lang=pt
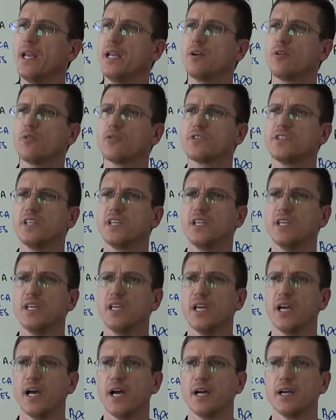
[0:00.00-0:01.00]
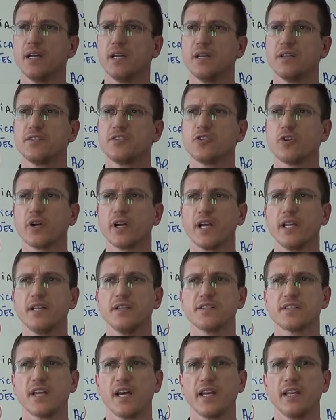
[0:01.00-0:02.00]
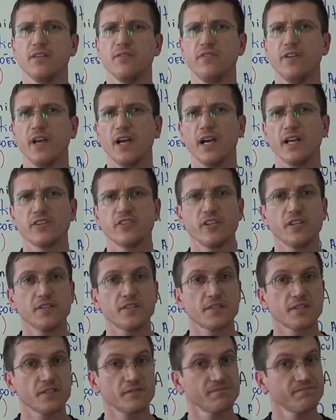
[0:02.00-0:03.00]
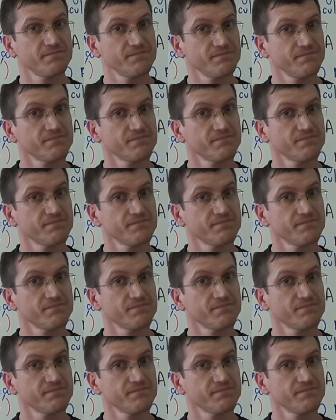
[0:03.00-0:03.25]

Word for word: ele conseguia se organizar em viagens,